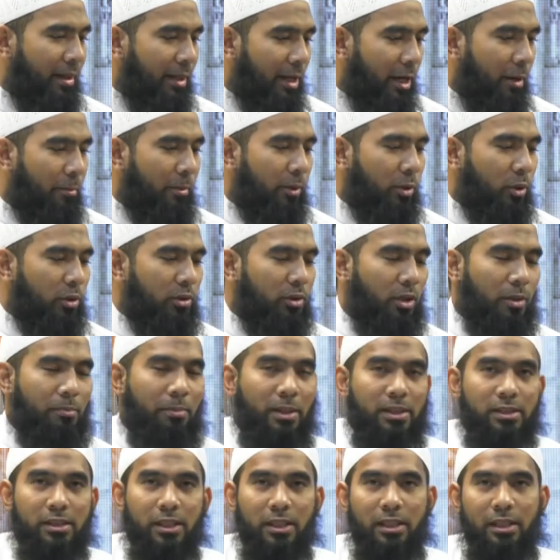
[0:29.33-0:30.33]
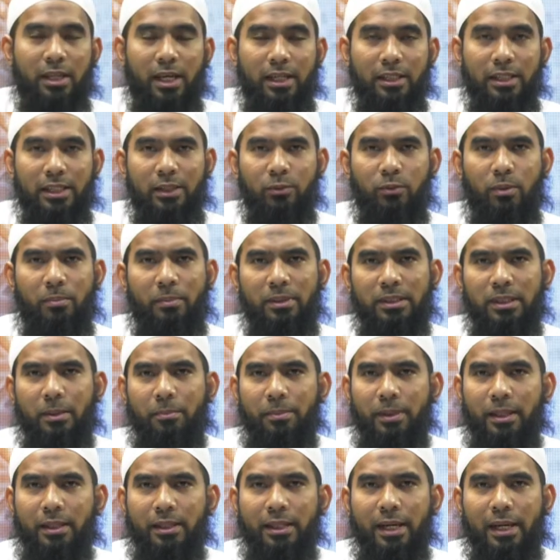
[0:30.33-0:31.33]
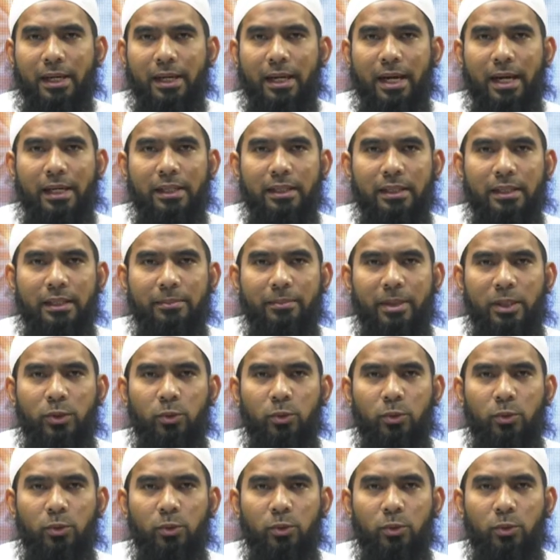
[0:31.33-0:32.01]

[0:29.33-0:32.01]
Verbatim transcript: เราเอามาลดหย่อนภาษีเนี่ยอันนี้ถือว่ามันจะผิดหลักการหรือ